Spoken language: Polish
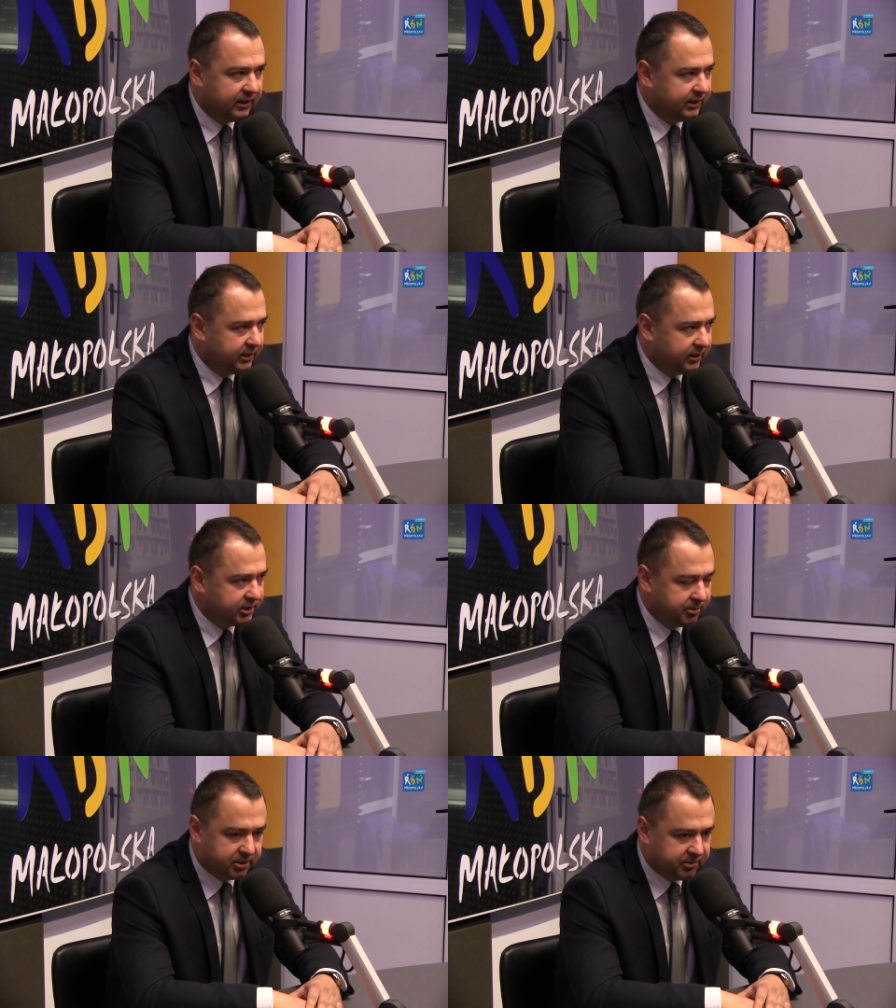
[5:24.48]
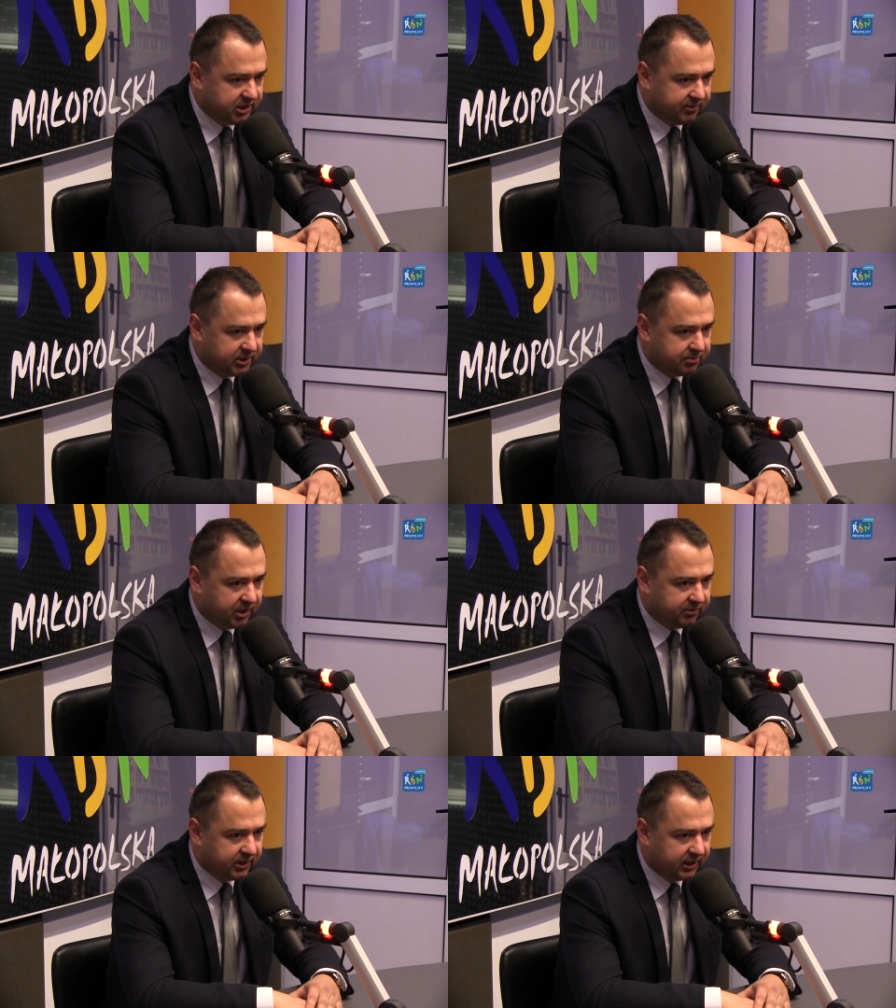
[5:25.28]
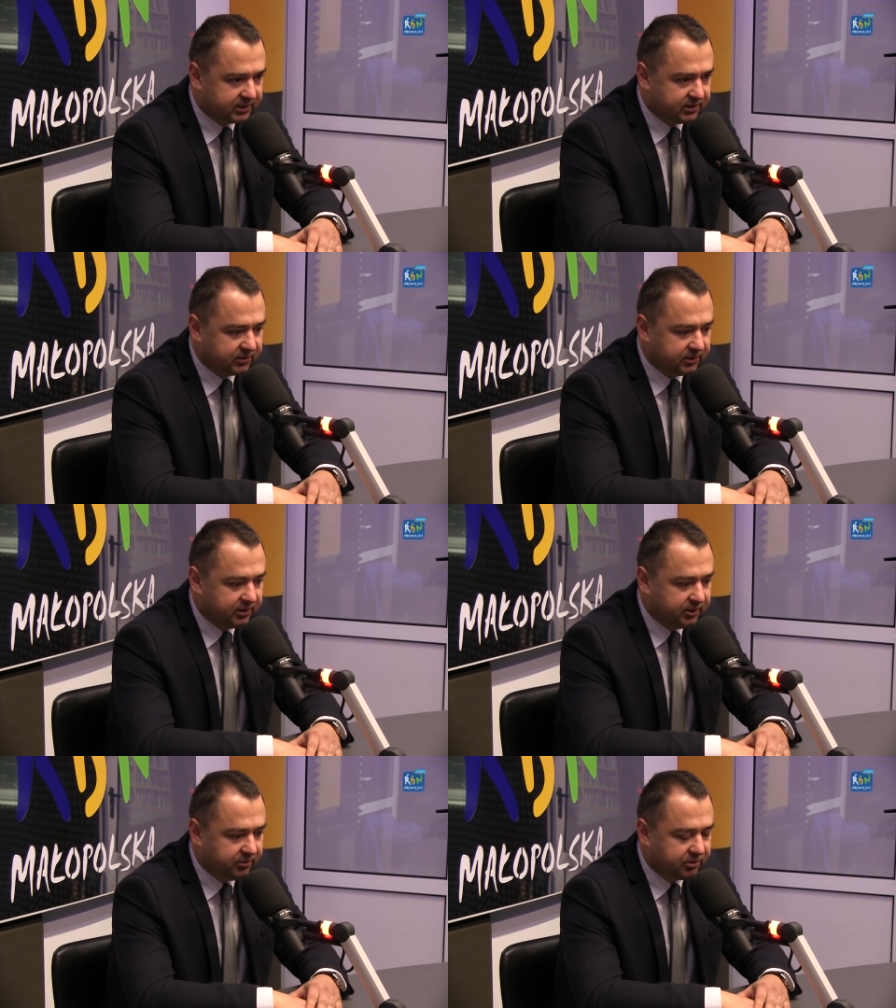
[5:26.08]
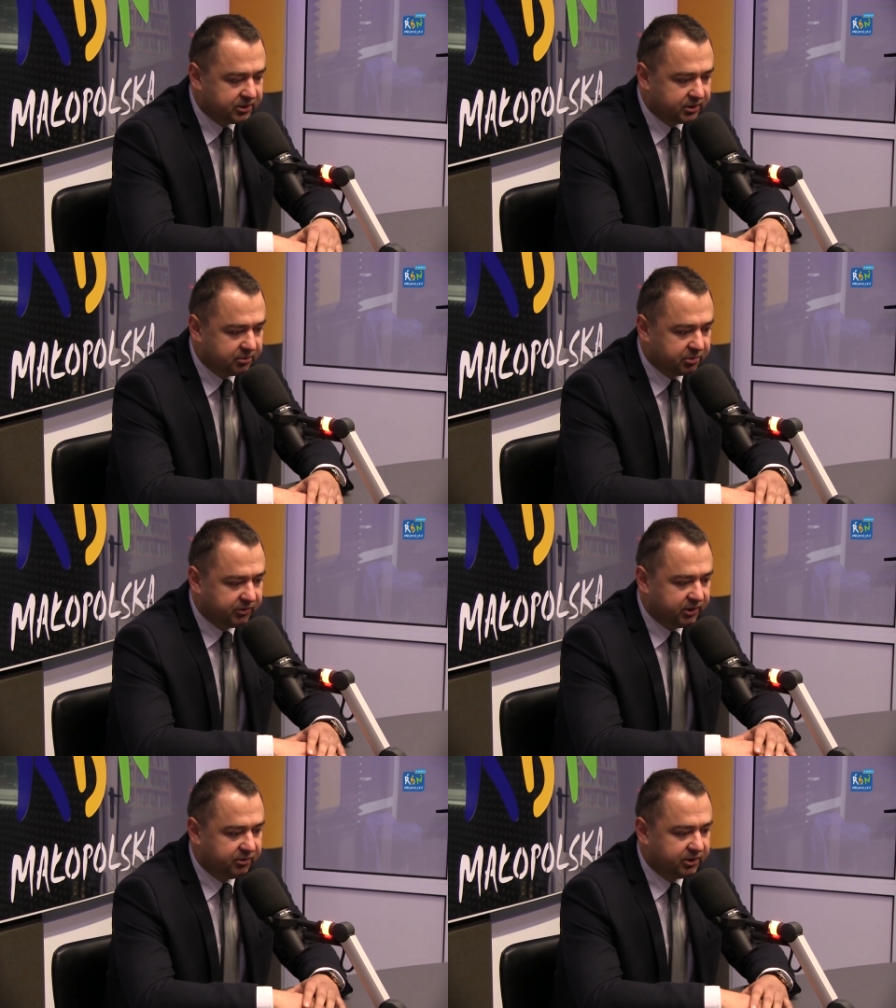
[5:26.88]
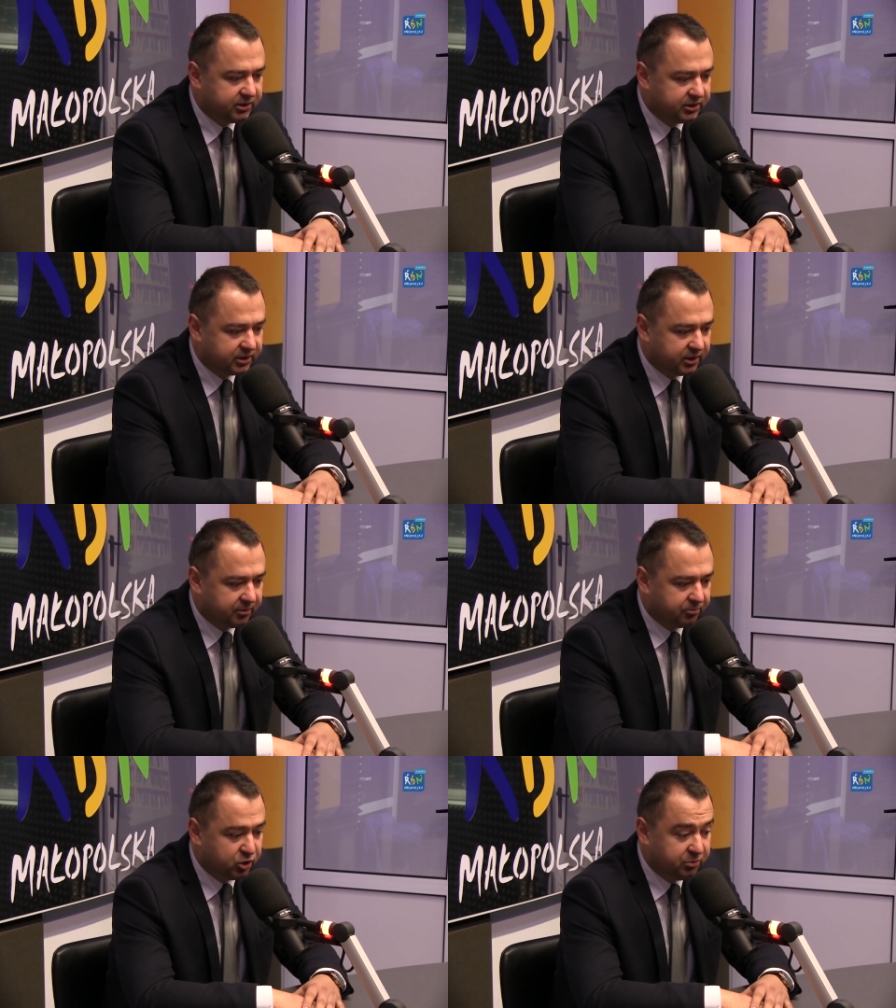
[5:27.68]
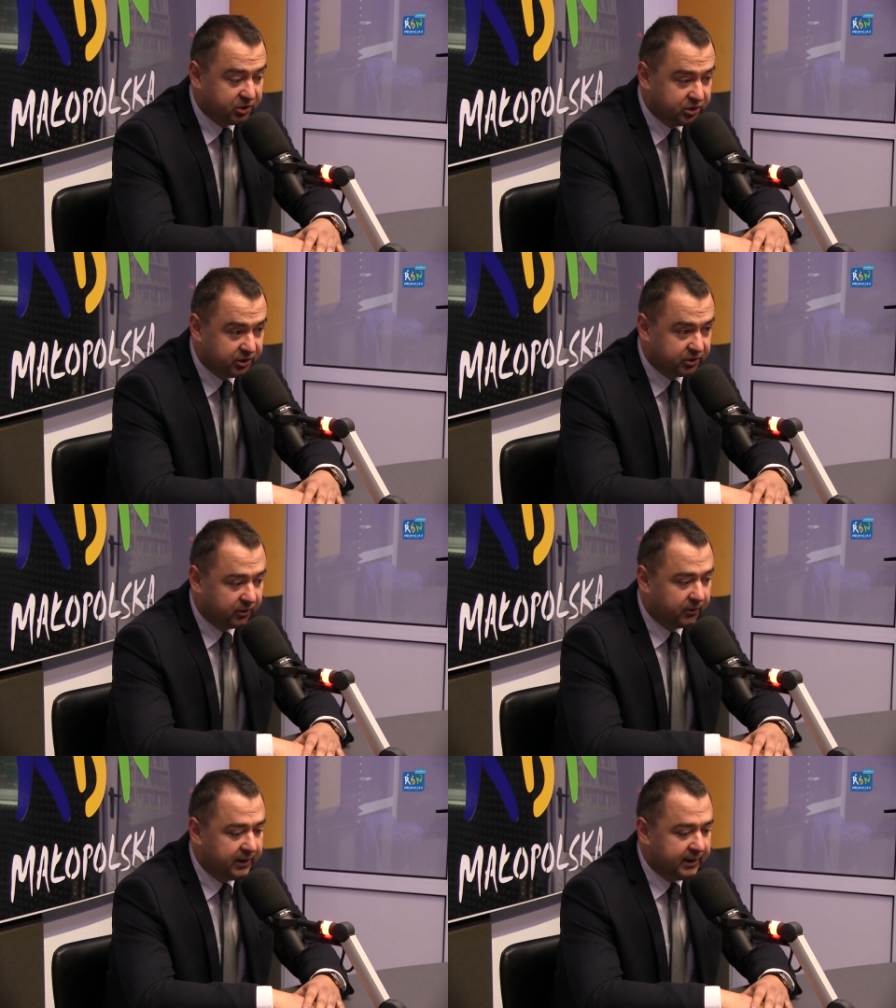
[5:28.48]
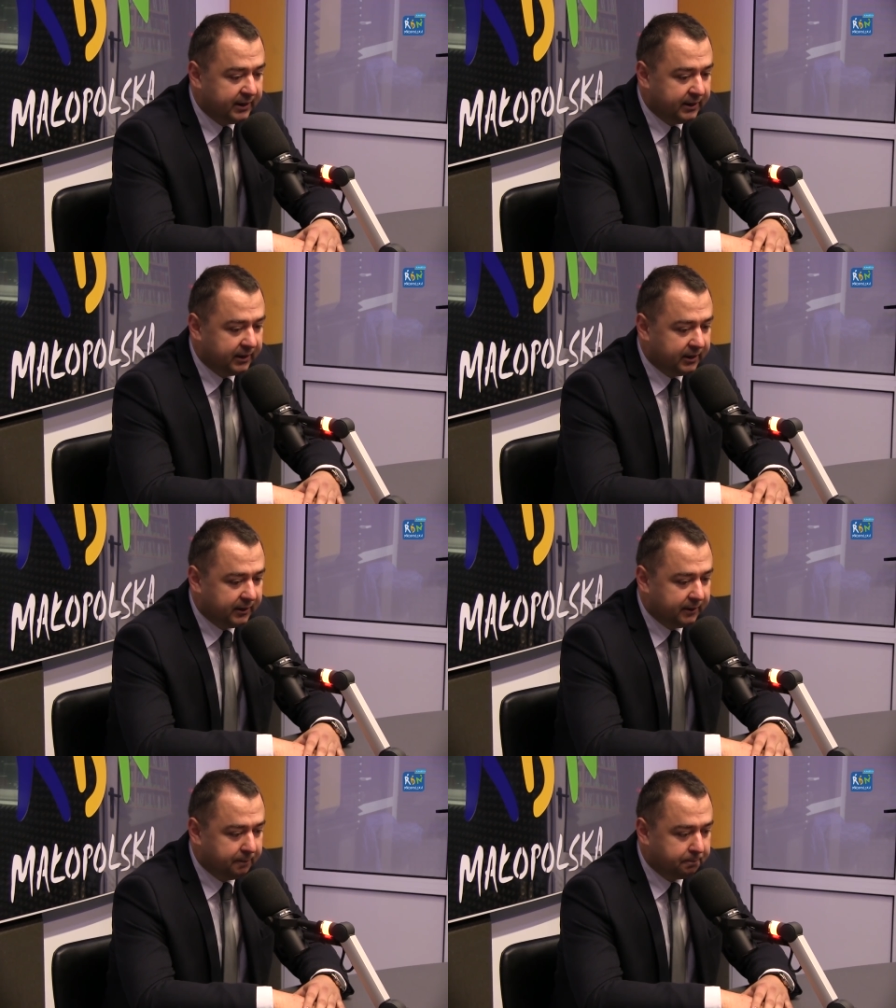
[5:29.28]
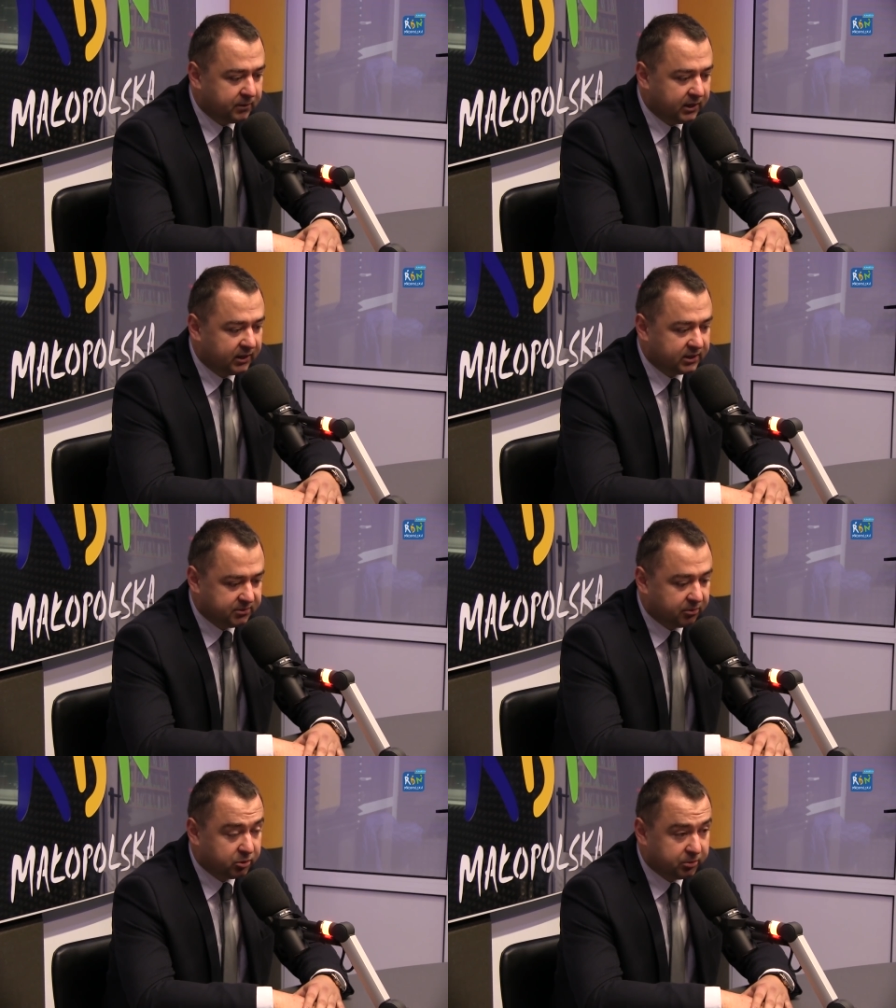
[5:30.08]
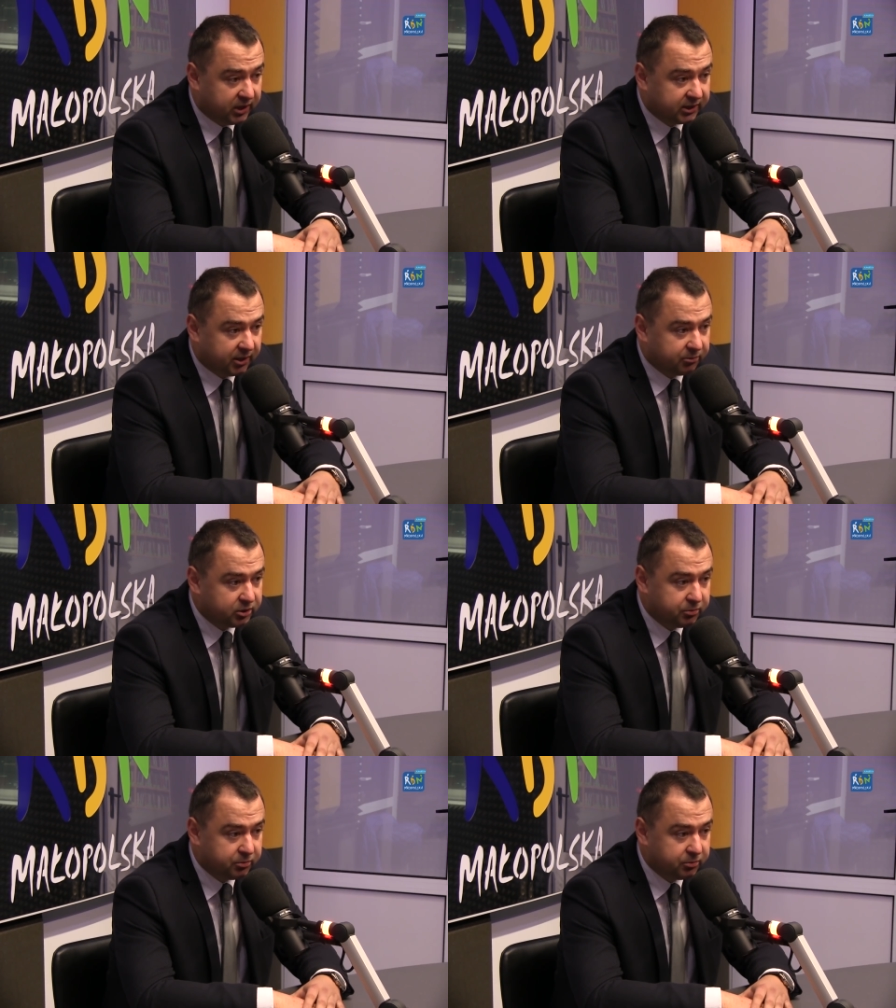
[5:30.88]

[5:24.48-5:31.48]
E, trzeba sobie zdawać sprawę jasno i wszyscy o tym powinni wiedzieć, że śmieci to, e, ja nazywam to podatkiem.